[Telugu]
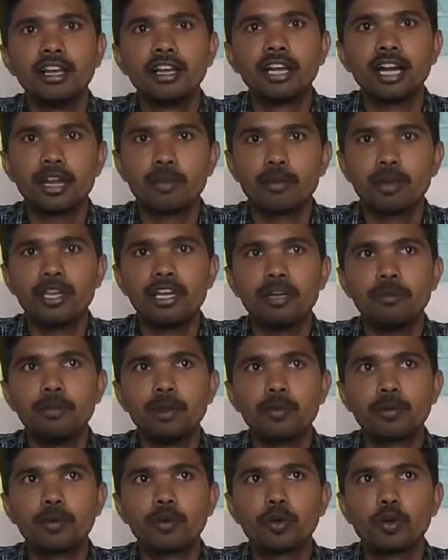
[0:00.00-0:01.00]
గడపాలని
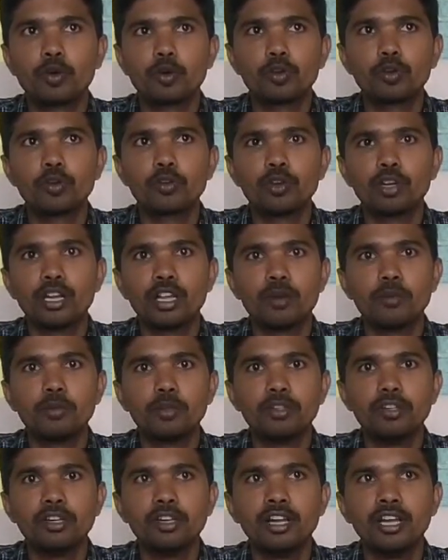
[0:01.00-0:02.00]
మేము కోరుకుంటూ ఉన్నాము
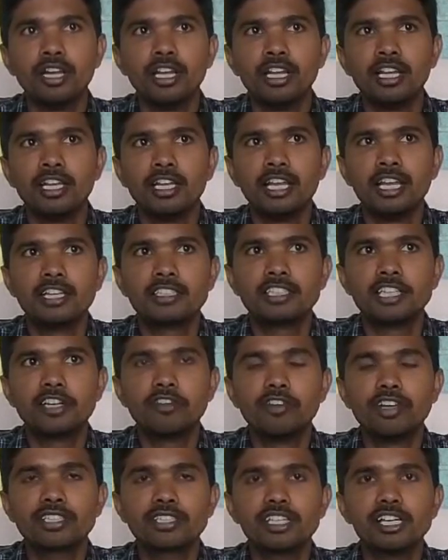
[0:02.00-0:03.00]
ఇలా చెడు
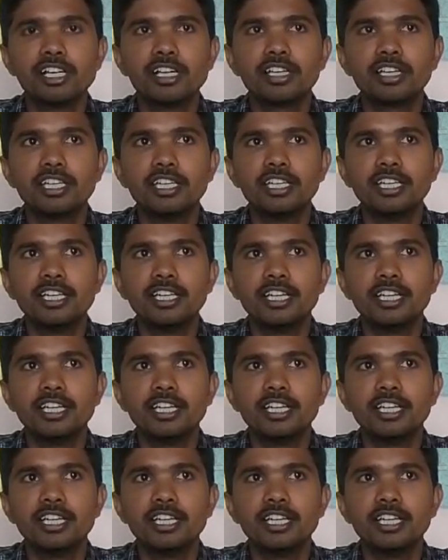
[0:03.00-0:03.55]
వ్యసనాలకి